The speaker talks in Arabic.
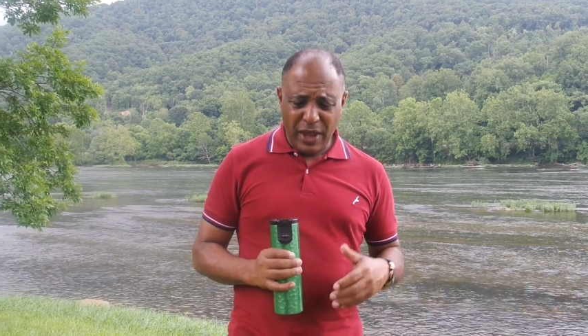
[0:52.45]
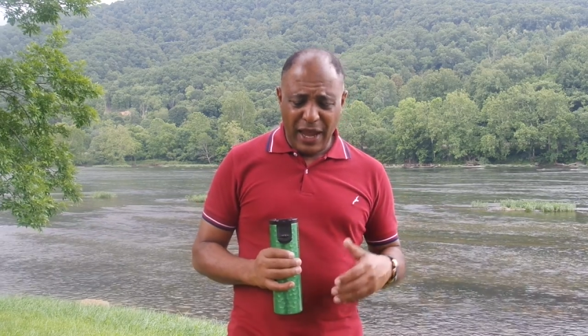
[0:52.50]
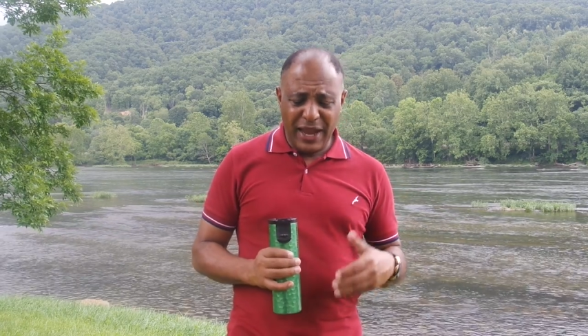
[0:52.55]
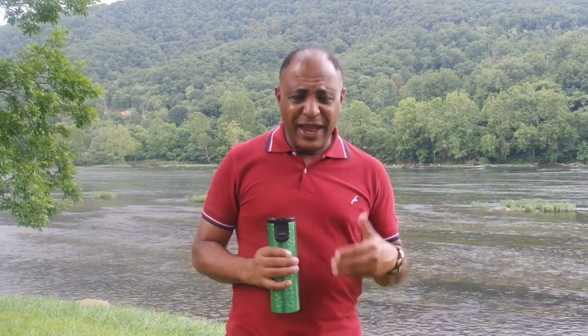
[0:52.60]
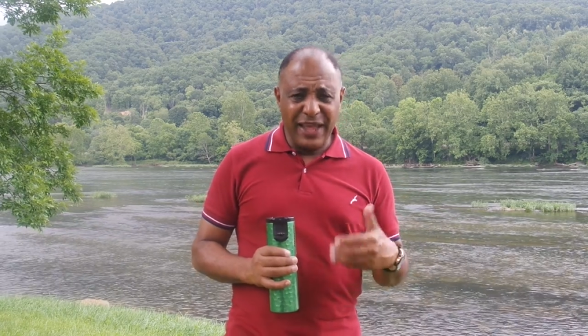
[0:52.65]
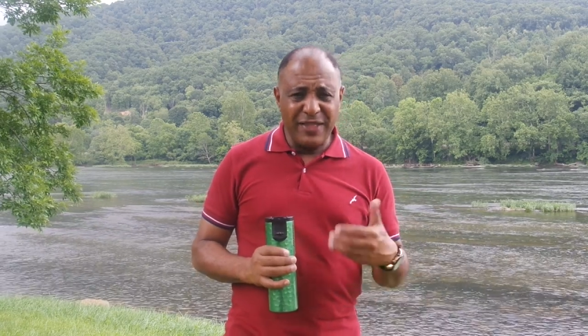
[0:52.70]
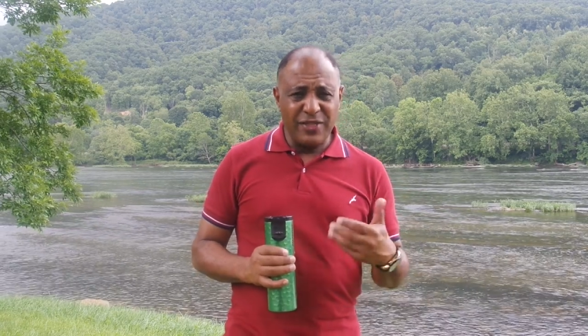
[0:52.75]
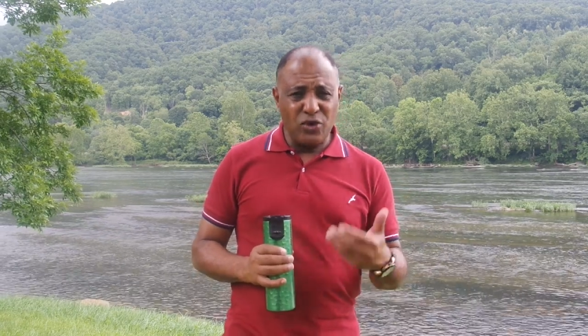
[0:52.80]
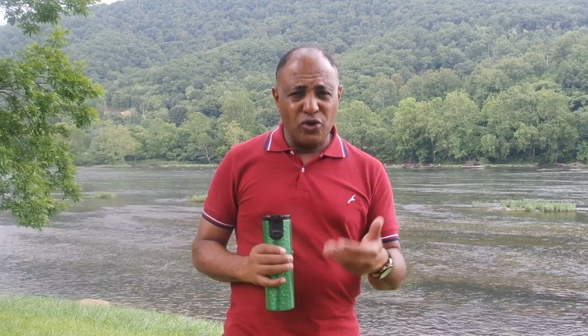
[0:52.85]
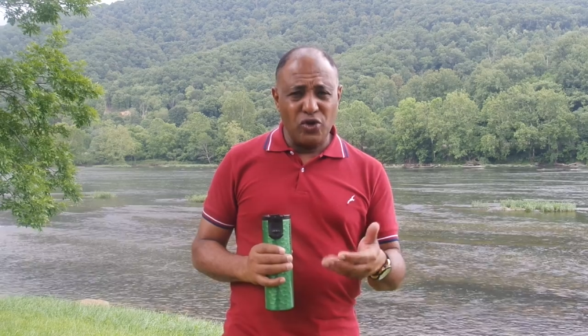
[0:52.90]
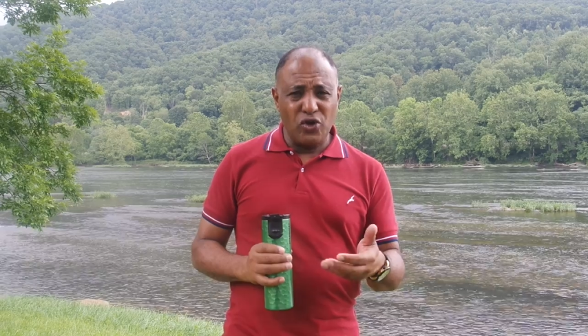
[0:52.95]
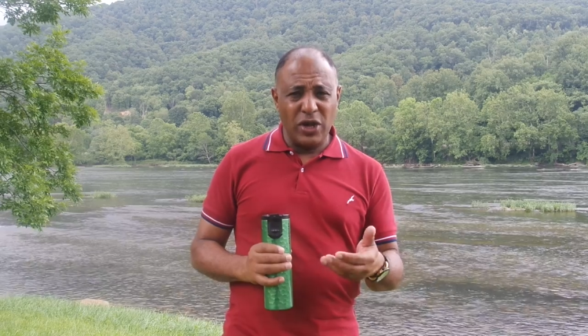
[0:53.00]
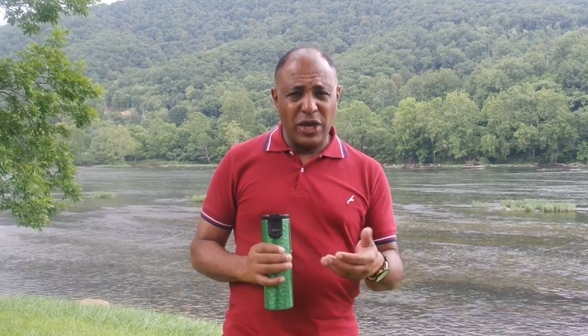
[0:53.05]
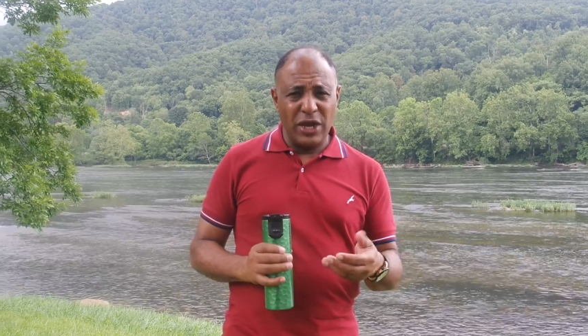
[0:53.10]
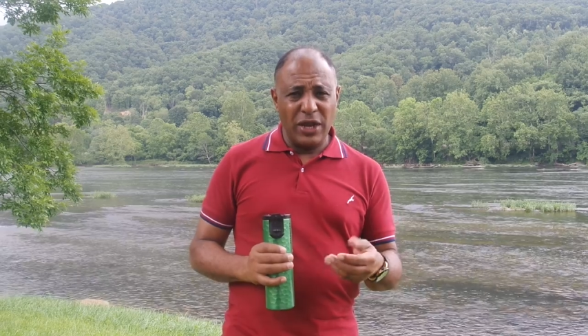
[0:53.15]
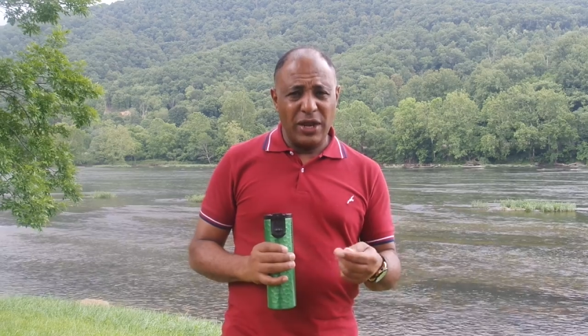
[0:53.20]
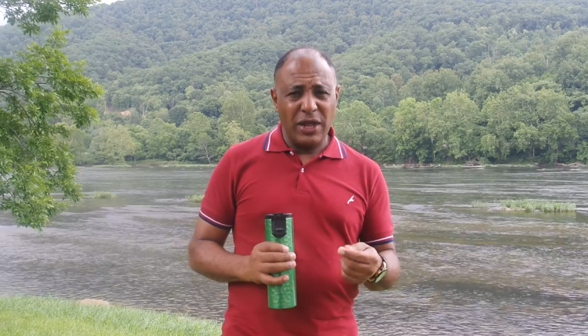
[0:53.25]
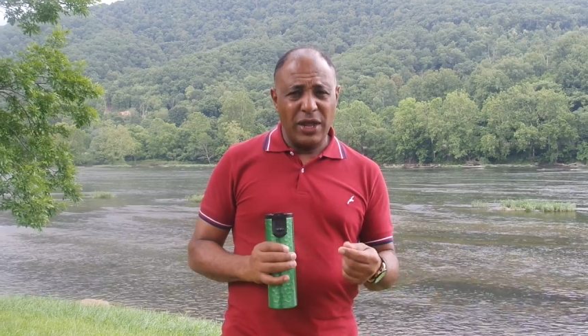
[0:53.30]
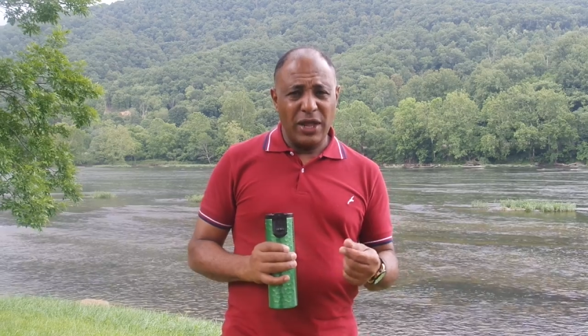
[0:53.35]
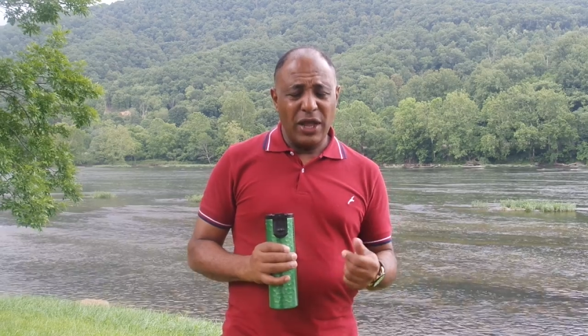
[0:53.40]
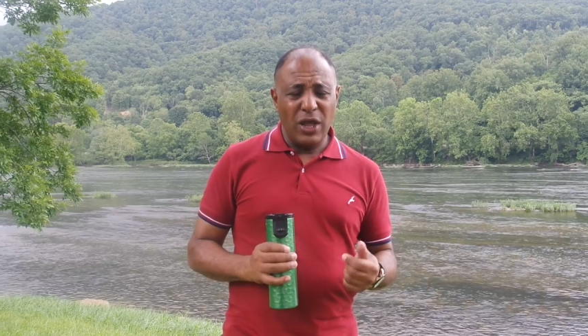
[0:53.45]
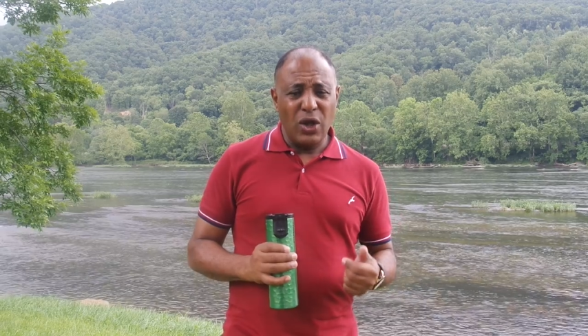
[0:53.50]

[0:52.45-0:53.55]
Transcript: الأستروجين